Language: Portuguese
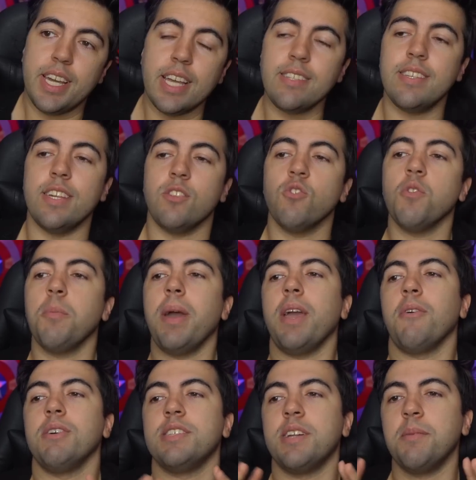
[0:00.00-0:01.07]
E que assim, tudo
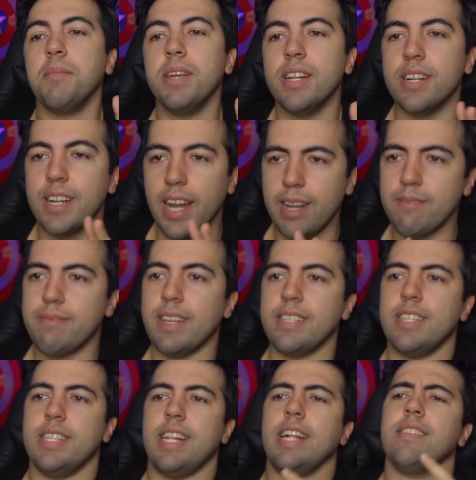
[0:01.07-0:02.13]
bem, o Ezra Miller, né, tá
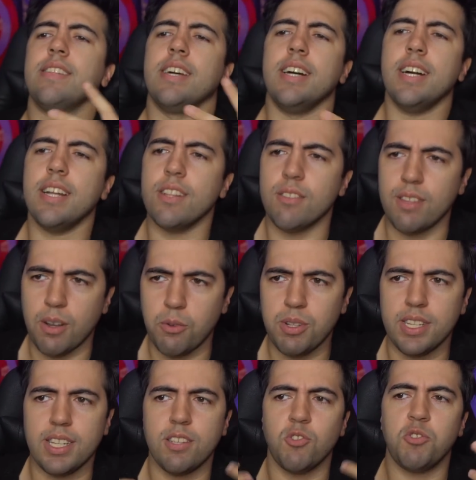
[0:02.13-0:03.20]
se tratando, tá
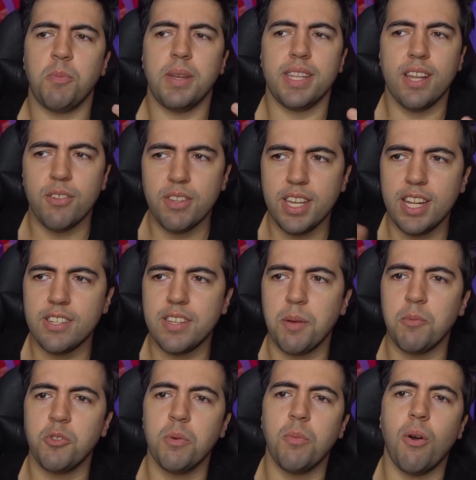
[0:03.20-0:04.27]
cuidando da saúde mental dele, isso é muito